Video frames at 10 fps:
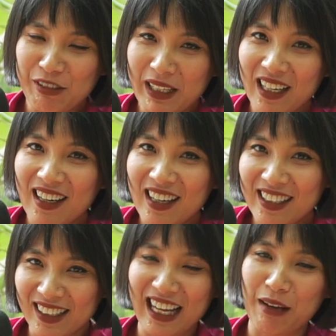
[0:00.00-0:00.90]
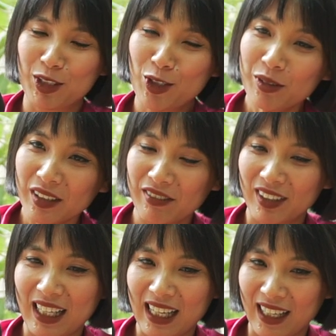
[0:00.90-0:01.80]
thì mình hơi ngần ngại một chút tại
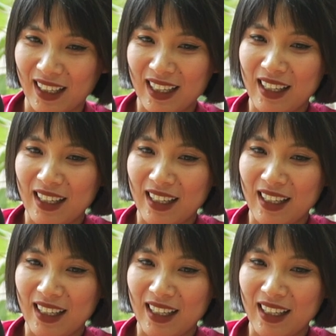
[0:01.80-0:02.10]
vì là